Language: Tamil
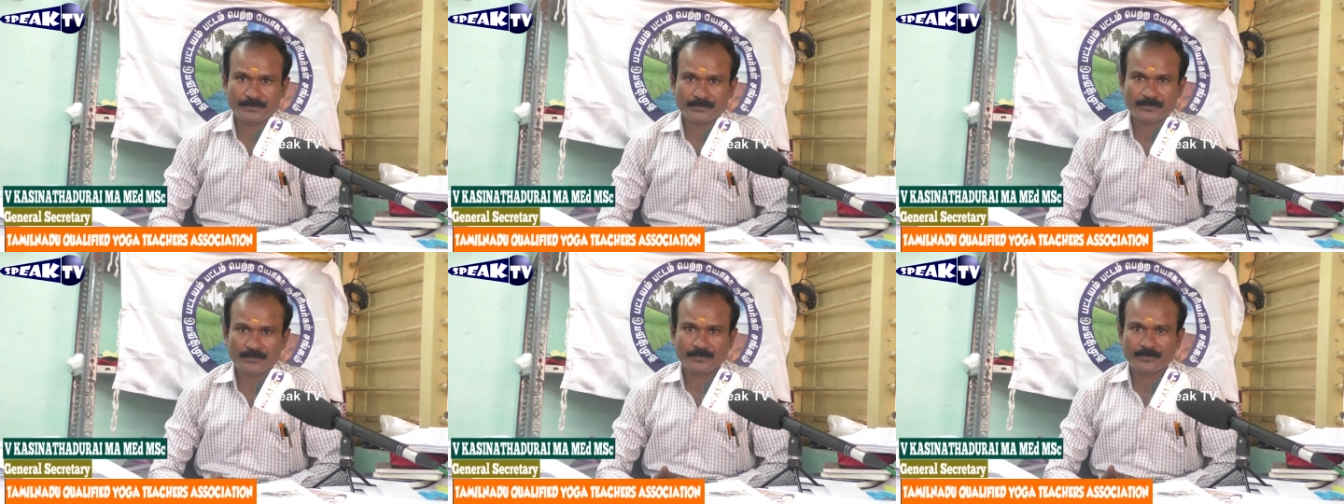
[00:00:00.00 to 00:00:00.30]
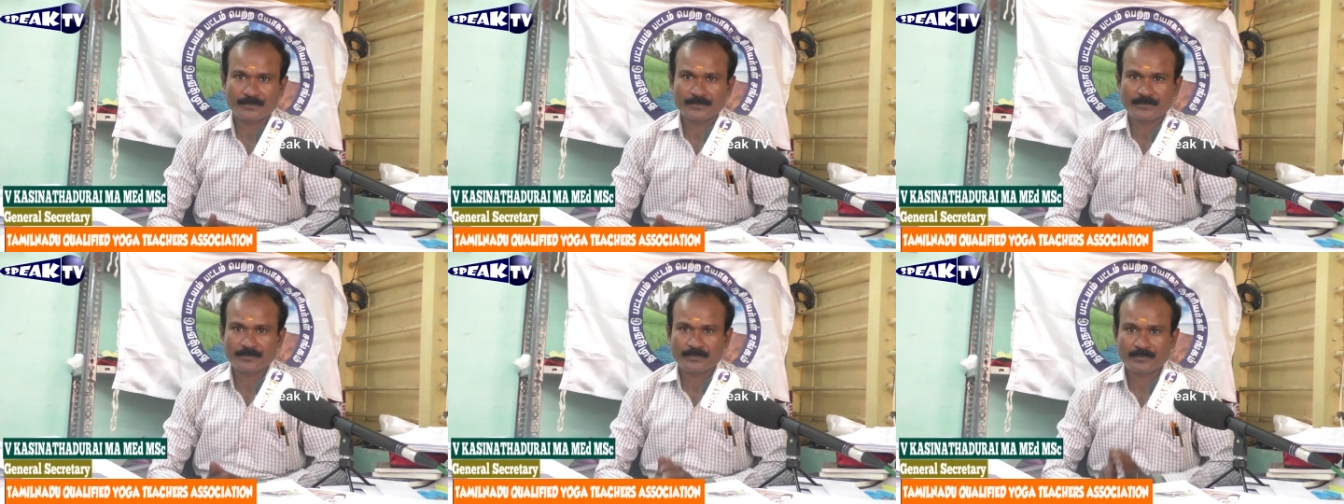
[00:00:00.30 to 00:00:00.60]
ஐயா
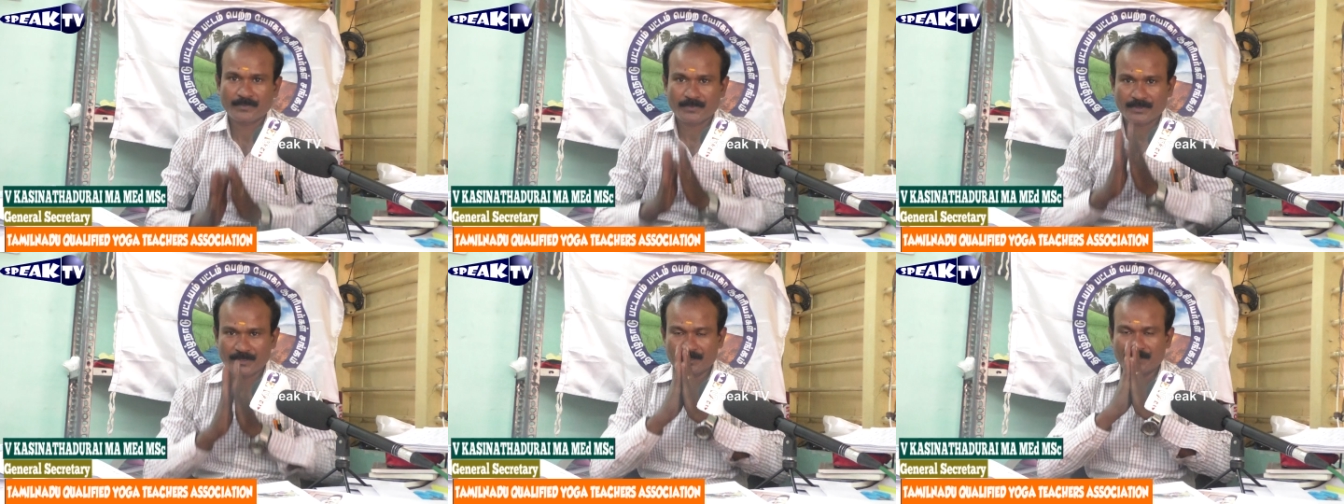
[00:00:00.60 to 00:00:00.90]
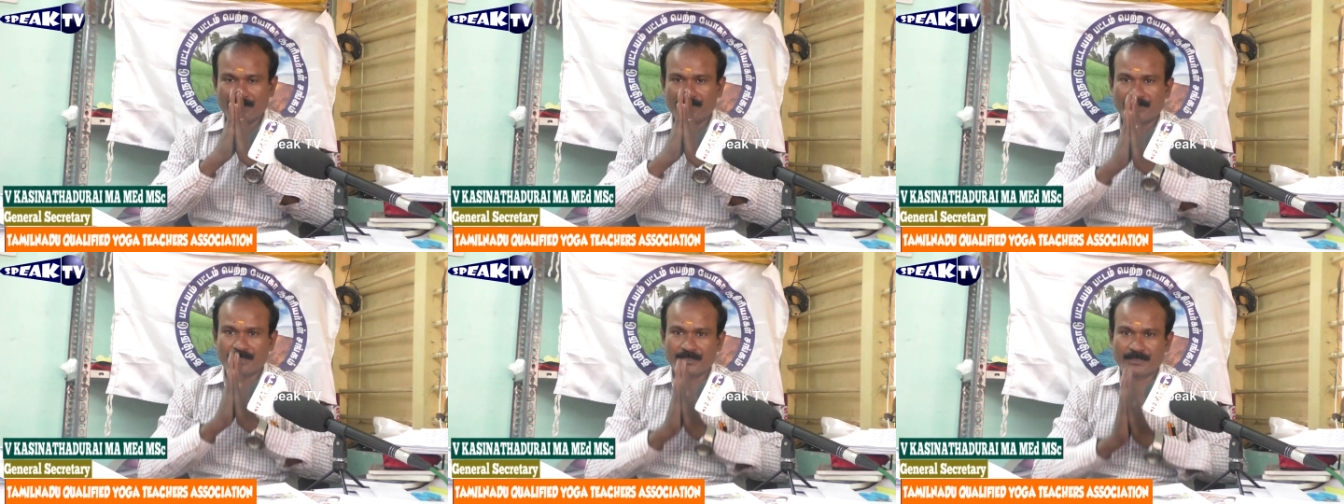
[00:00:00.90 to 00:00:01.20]
வணக்கம்
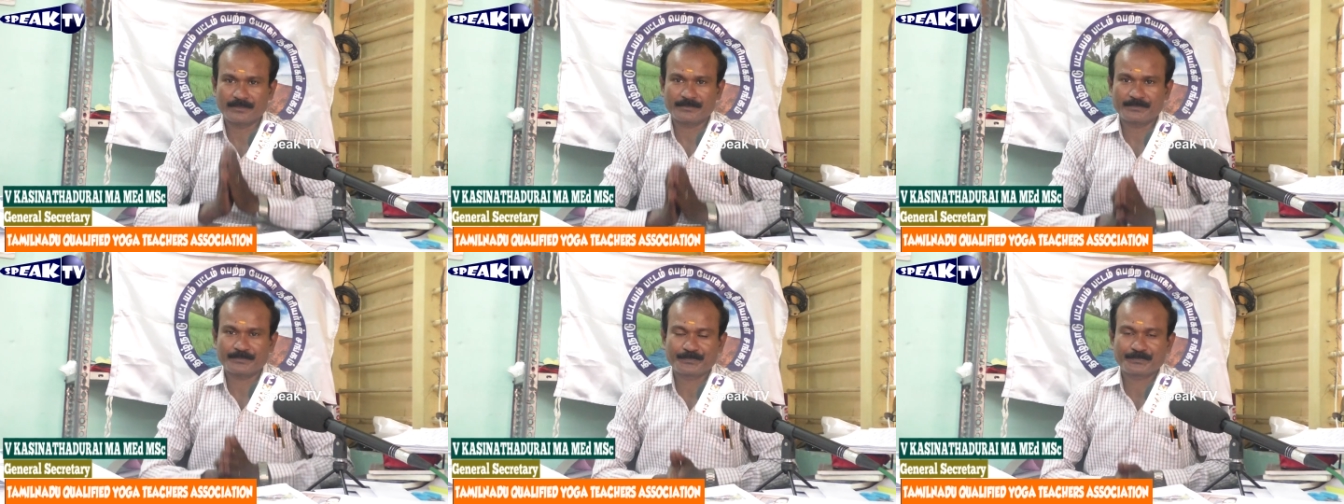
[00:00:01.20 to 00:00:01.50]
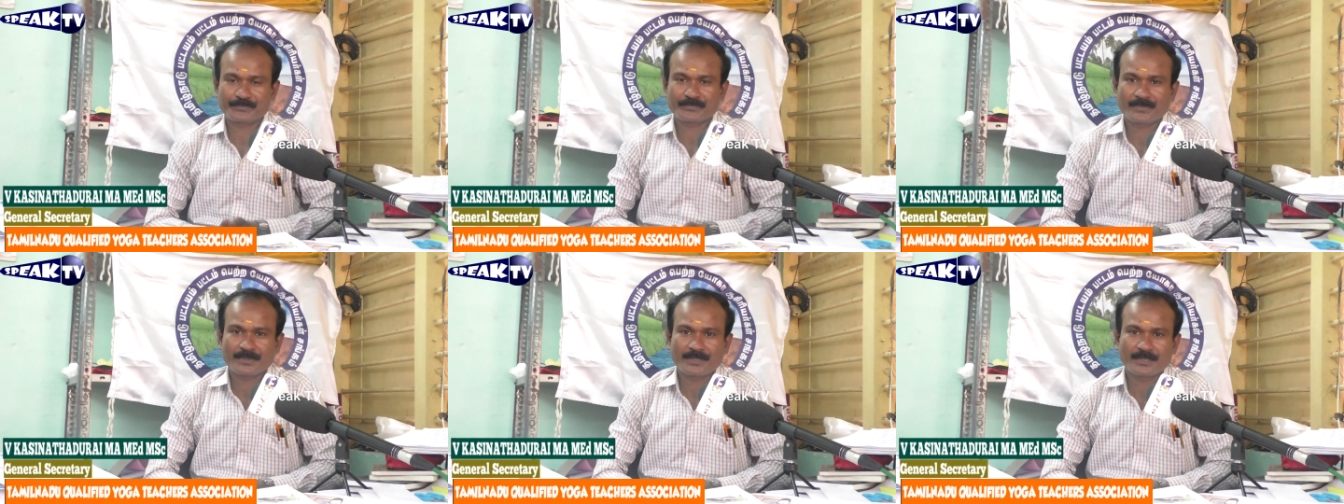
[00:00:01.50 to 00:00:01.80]
வணக்கம்
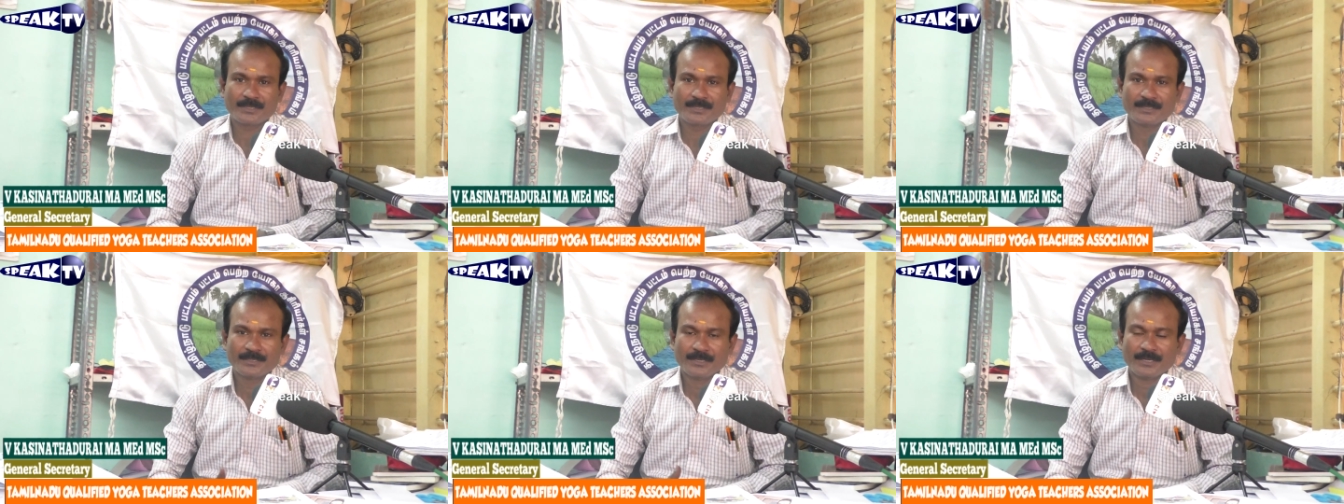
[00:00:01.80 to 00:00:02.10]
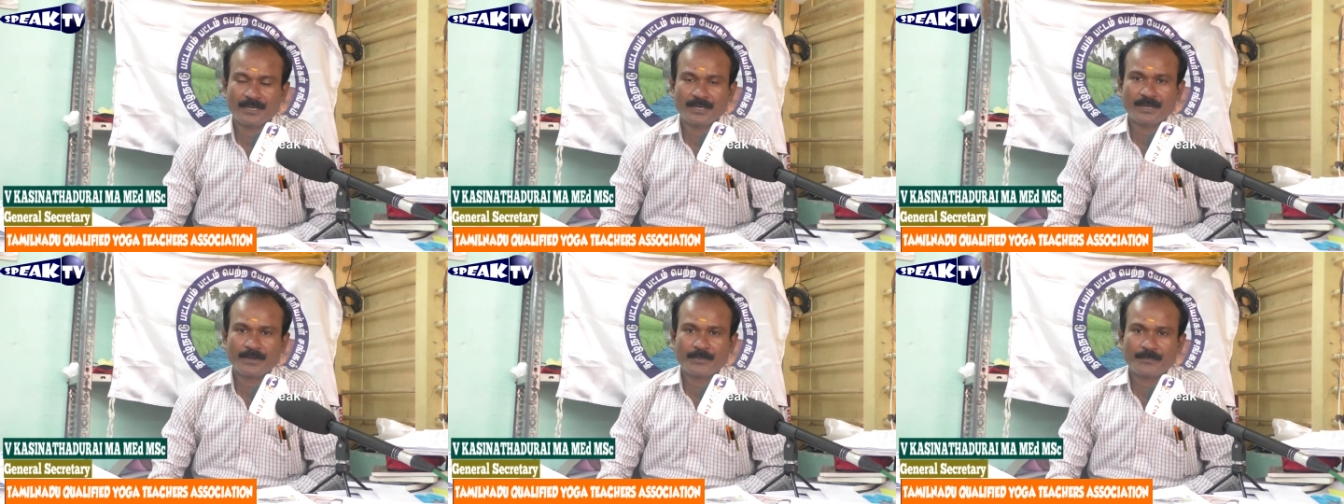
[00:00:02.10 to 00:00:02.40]

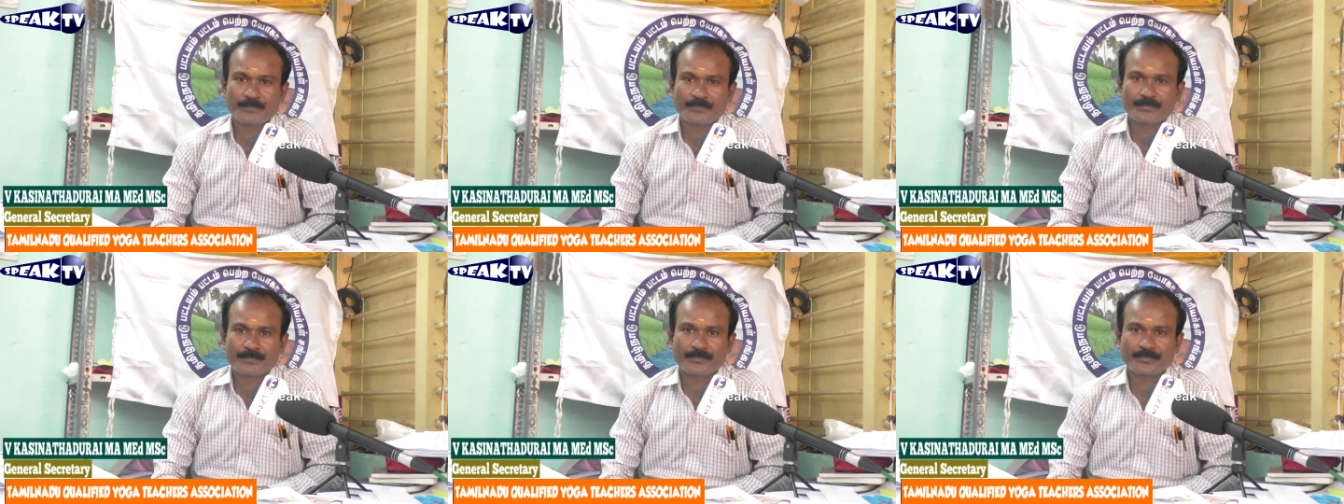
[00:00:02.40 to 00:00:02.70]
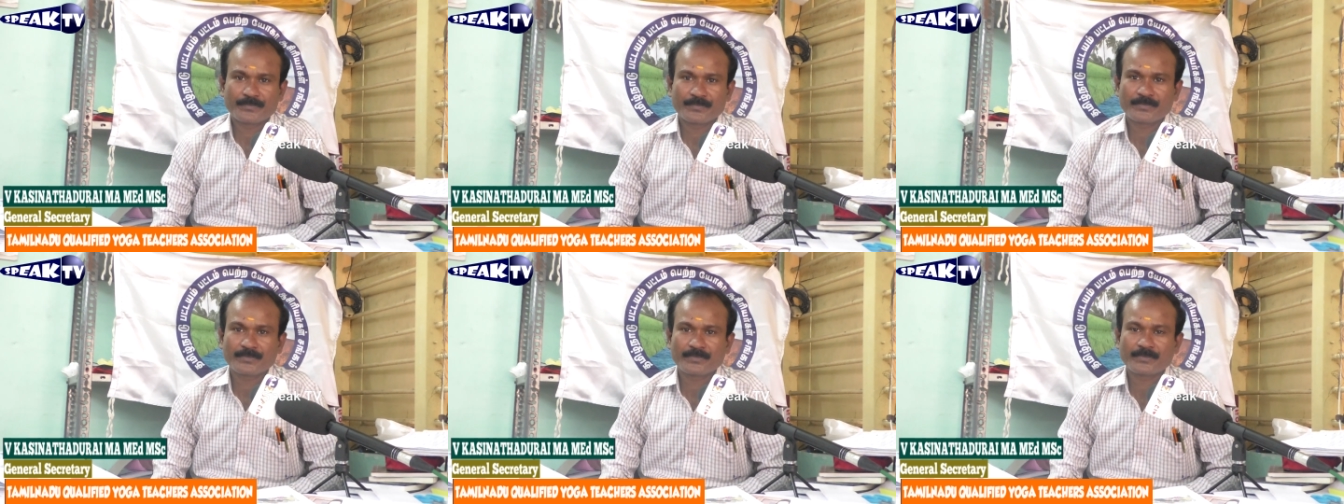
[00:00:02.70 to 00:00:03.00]
யோகா
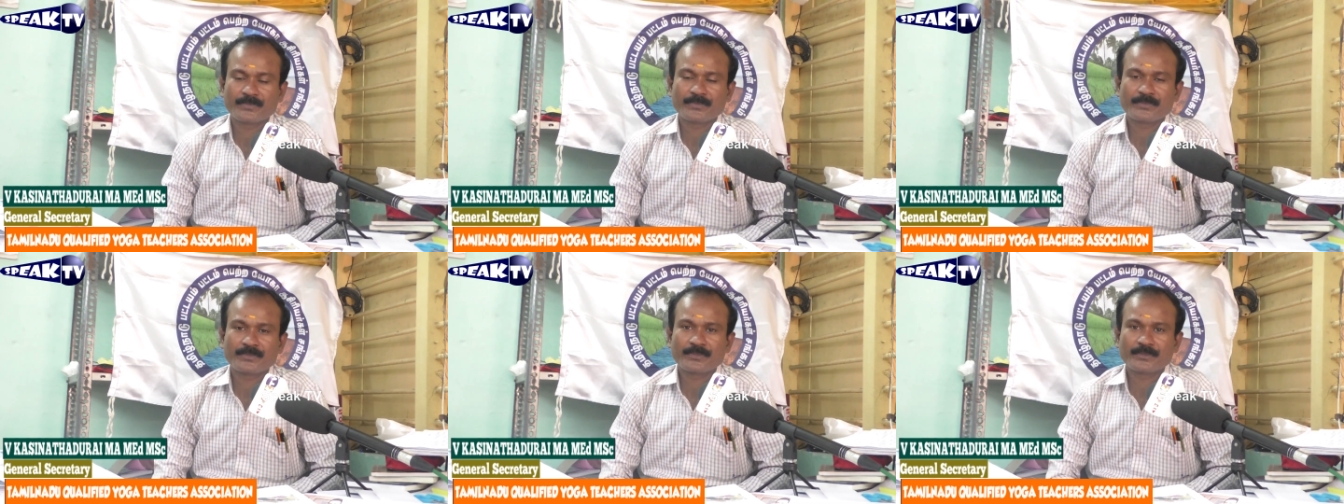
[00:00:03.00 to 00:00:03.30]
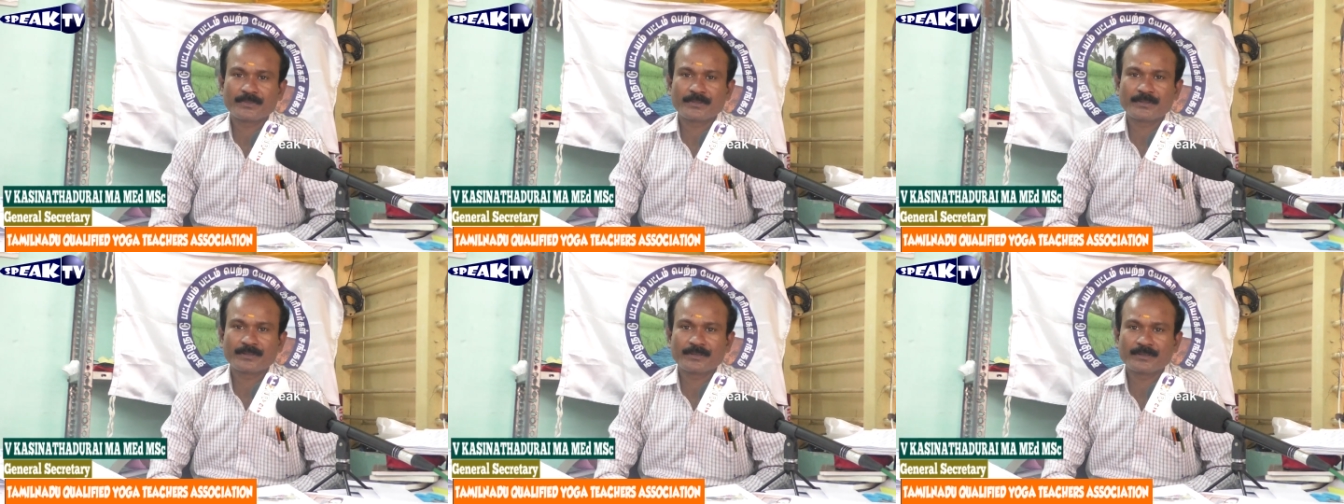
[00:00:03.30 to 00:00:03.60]

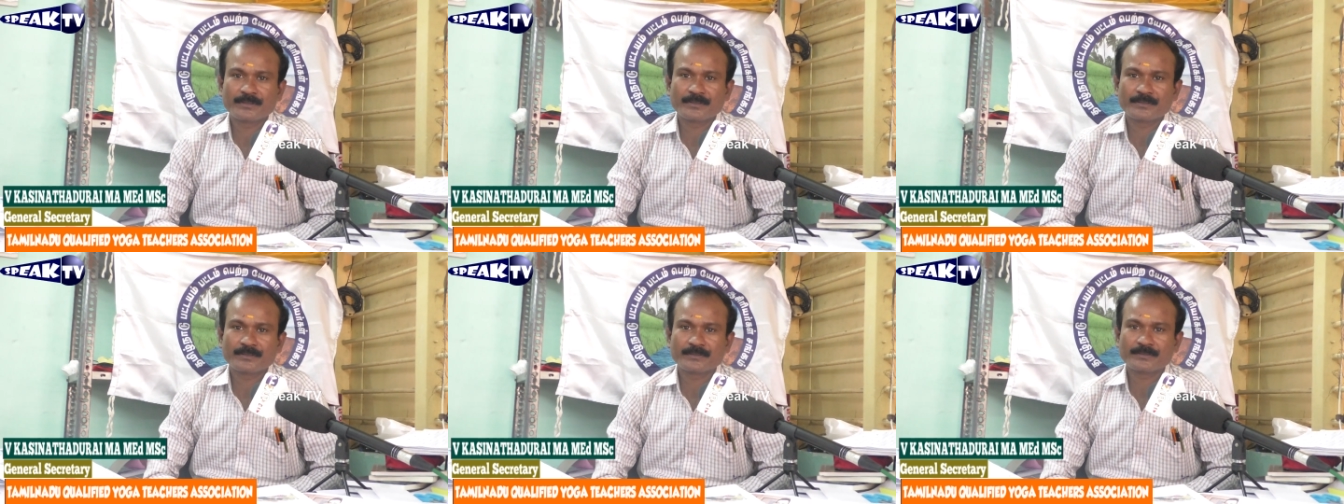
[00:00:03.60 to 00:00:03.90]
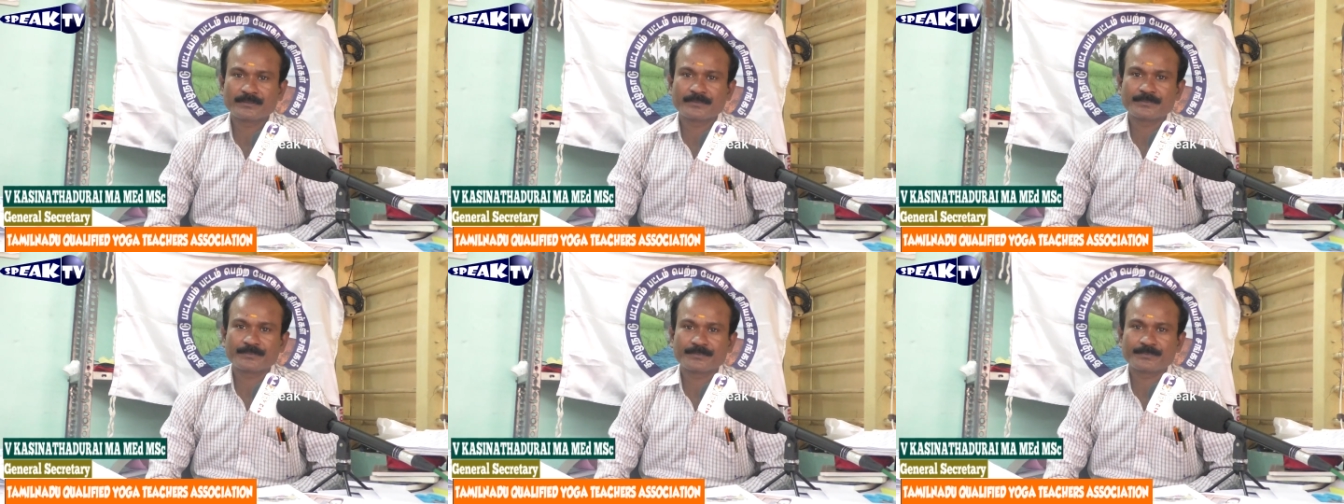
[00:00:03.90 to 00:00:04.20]
இன்றைய
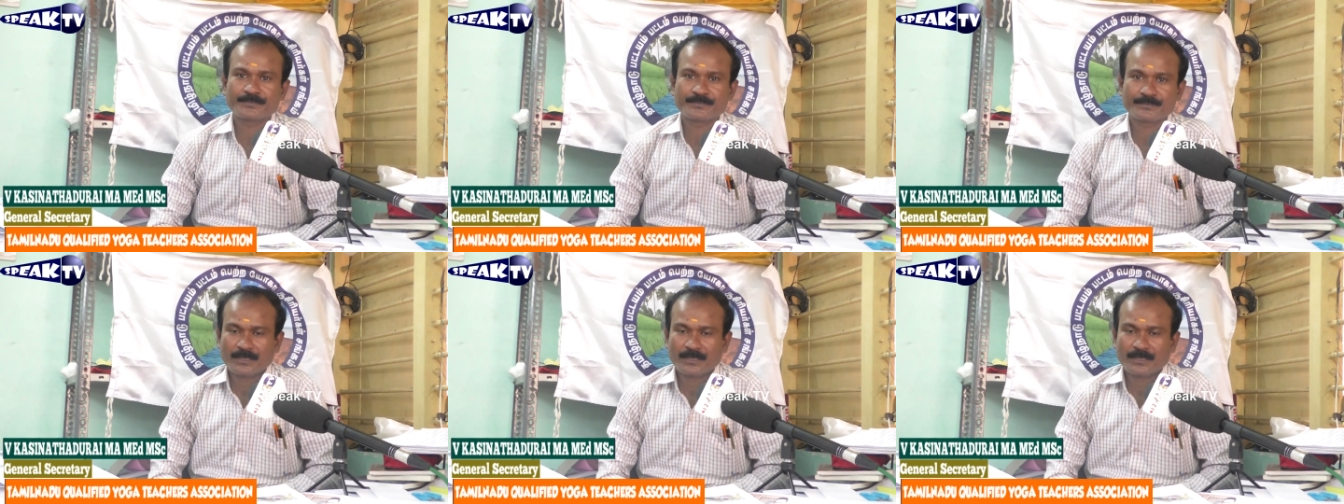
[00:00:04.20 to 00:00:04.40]
தேவை